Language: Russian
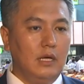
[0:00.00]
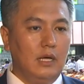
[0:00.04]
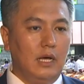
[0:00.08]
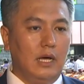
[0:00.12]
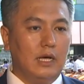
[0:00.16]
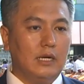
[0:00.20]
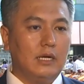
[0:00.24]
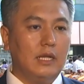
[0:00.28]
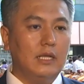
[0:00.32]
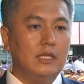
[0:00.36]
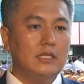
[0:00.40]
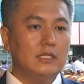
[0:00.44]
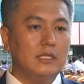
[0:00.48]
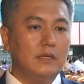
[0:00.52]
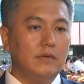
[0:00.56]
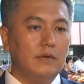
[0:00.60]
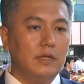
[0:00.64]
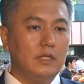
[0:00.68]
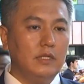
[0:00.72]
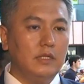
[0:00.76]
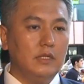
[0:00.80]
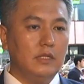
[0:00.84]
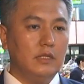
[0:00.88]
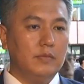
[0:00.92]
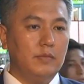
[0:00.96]
организовать
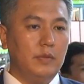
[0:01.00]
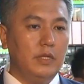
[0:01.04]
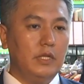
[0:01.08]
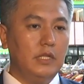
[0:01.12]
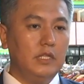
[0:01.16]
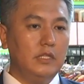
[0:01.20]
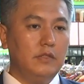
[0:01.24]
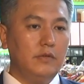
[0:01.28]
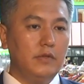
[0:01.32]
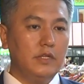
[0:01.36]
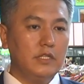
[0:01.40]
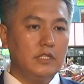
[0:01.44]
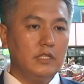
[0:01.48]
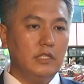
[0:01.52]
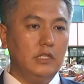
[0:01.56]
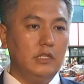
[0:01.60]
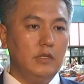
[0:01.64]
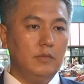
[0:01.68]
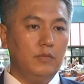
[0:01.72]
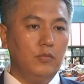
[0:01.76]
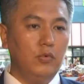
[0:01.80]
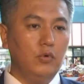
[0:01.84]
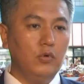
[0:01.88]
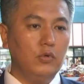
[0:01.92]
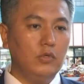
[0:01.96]
передвижные
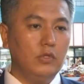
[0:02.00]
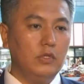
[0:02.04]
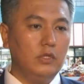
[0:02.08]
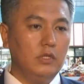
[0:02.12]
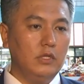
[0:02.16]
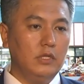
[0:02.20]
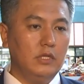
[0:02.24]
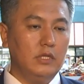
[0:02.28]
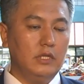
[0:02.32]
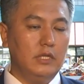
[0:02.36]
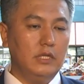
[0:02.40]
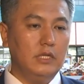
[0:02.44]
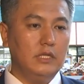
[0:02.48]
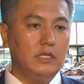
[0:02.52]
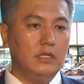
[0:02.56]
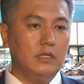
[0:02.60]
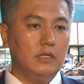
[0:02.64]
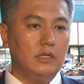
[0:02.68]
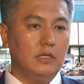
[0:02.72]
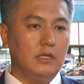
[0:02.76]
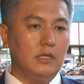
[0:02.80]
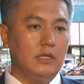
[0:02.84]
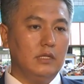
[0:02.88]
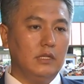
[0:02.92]
пункты э,